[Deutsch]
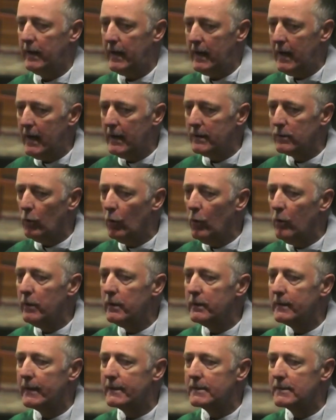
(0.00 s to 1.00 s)
geht
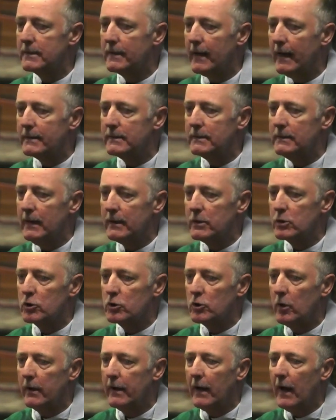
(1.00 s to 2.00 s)
und dass das
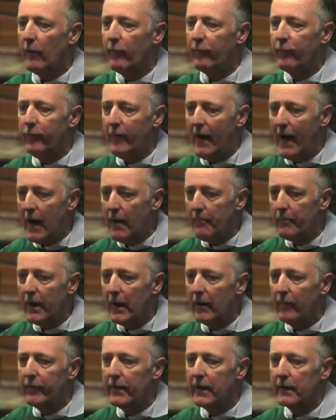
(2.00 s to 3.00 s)
jetzt schon
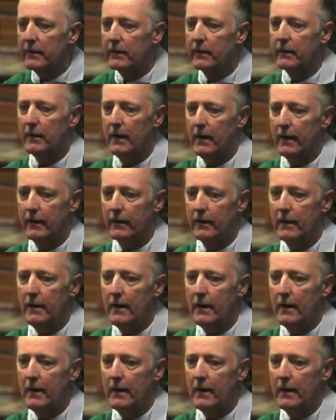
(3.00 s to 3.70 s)
erfahrbar werden kann.